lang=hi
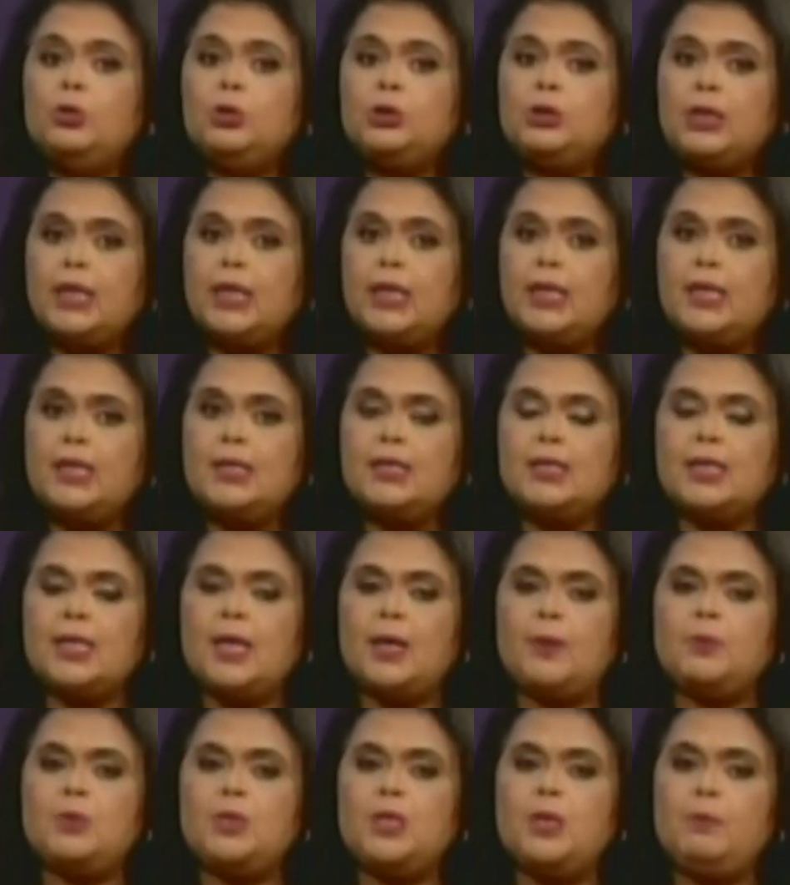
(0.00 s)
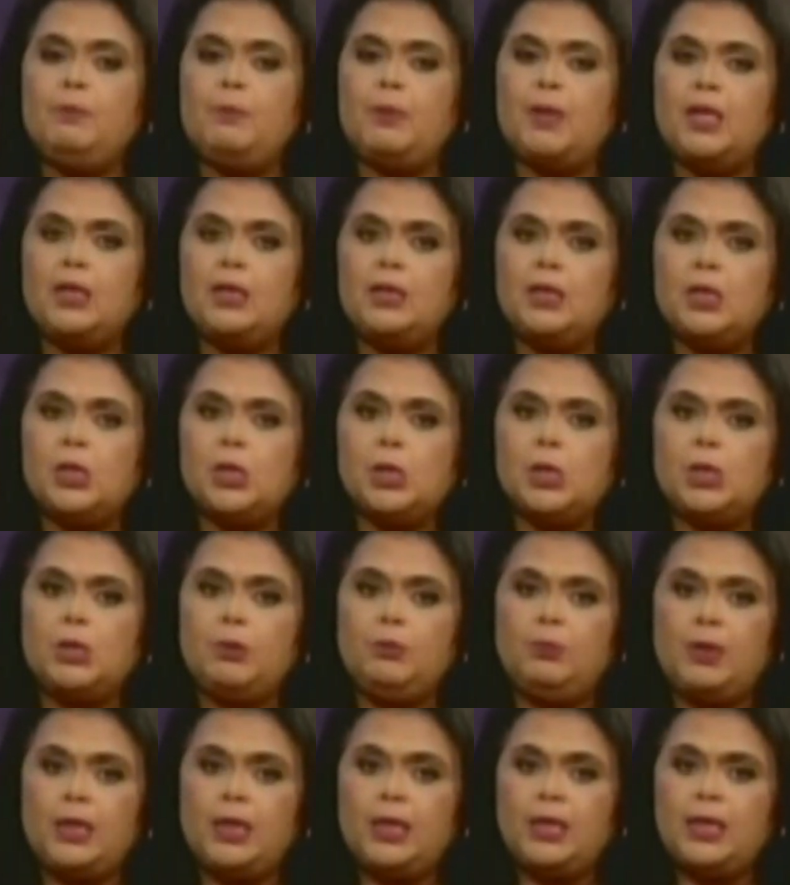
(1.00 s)
उसके हिसाब से
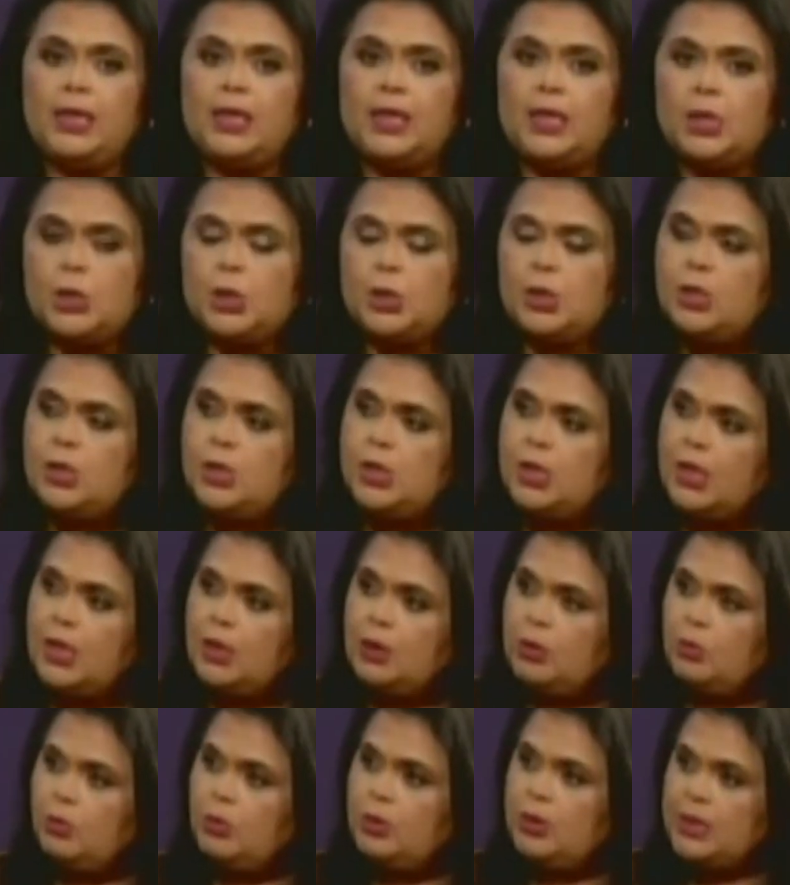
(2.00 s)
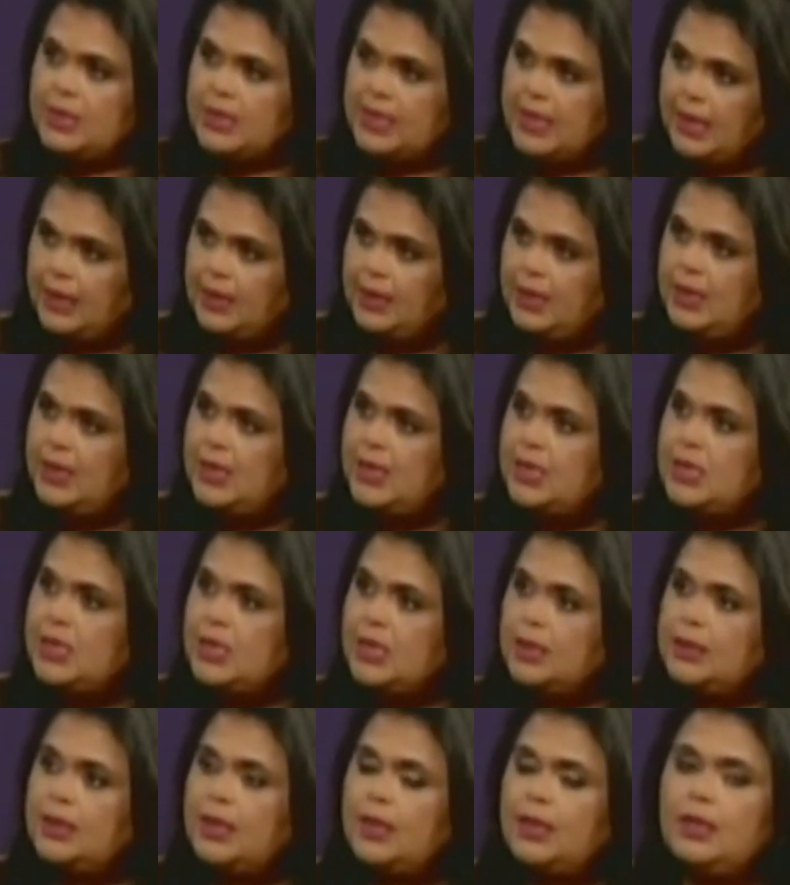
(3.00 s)
पार्टनरशिप के डायरेक्शन चार्ट को डिज़ाइन किया
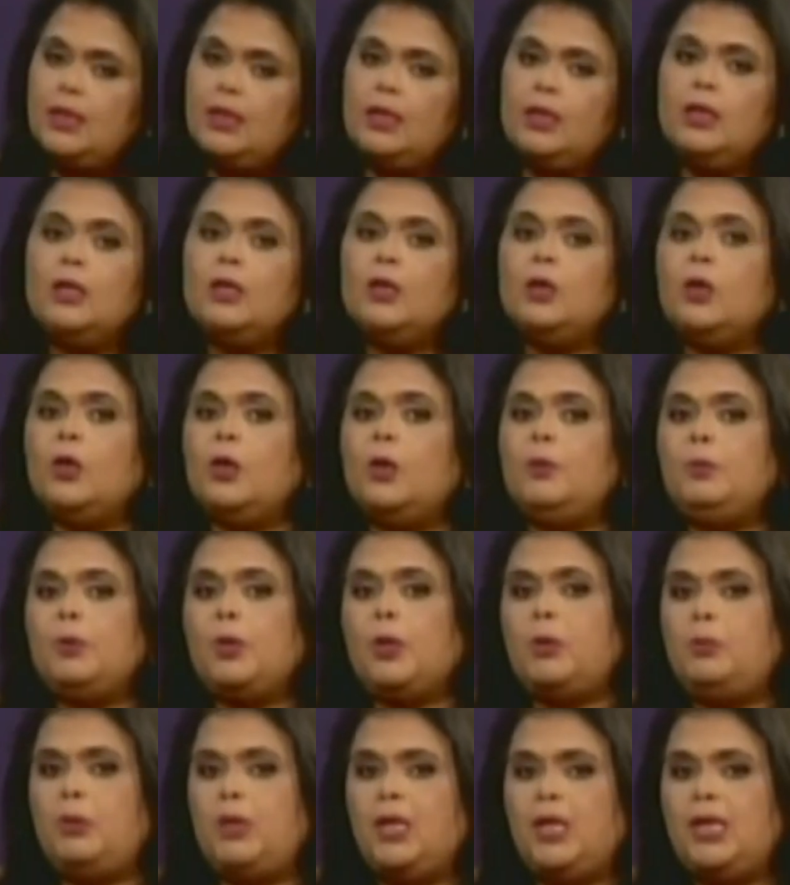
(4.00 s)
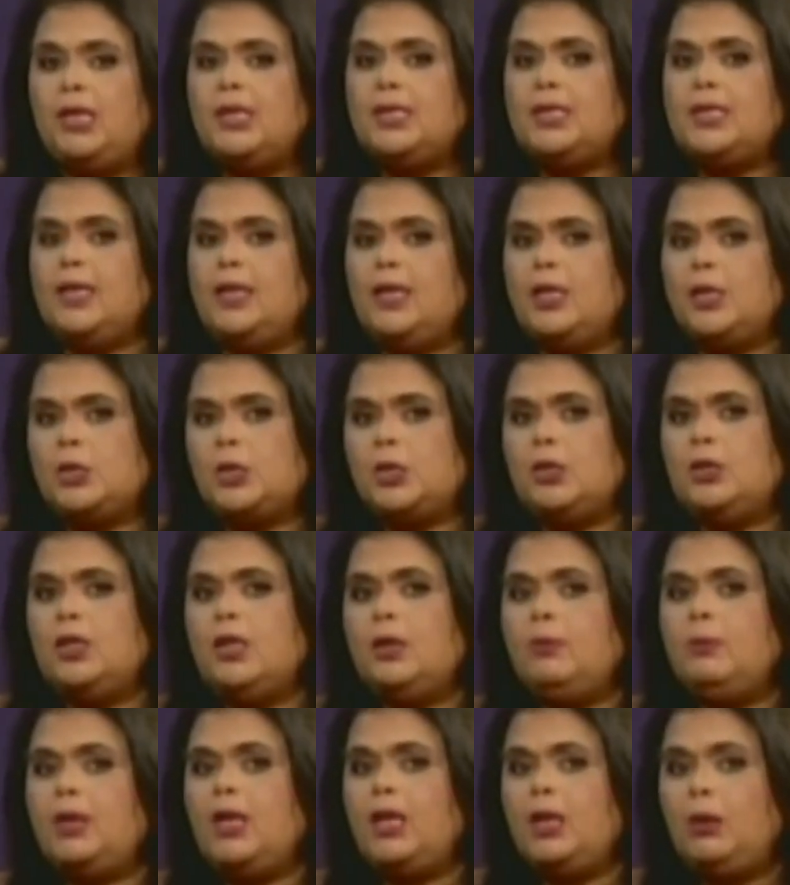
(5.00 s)
जाता है और प्रॉपर्टी के सिलेक्शन
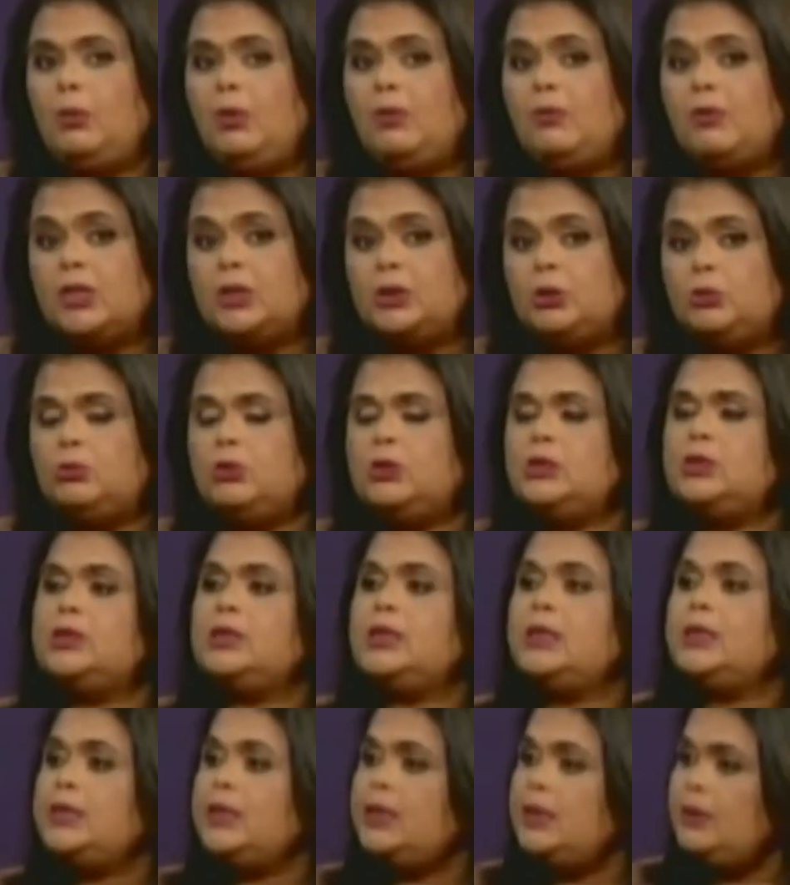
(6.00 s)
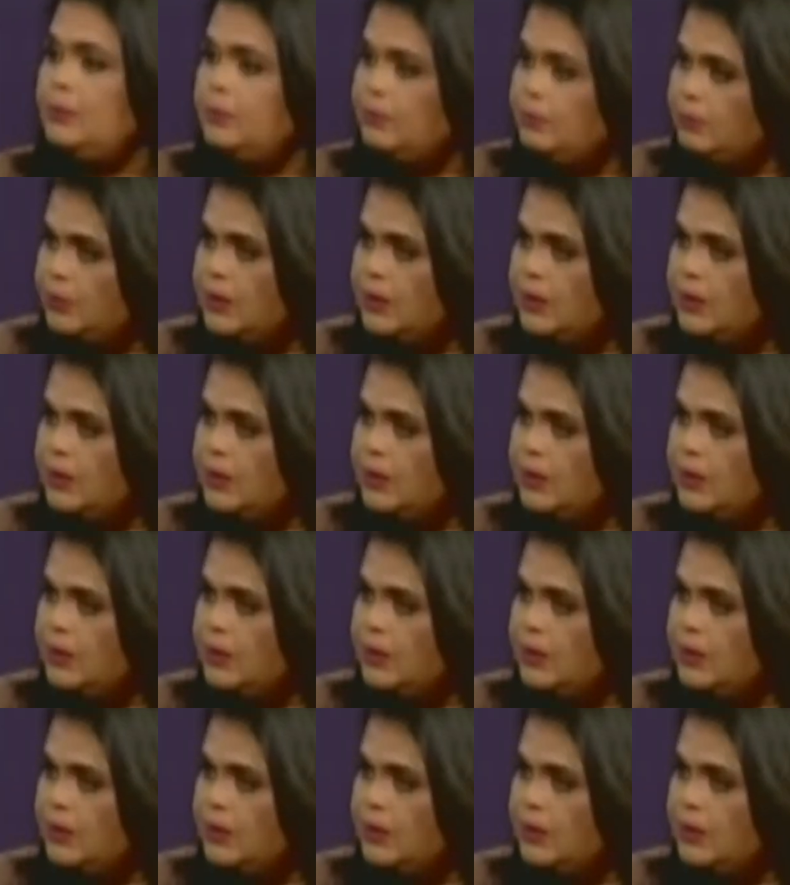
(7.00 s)
के बारे में वास्तु कंसल्टेंट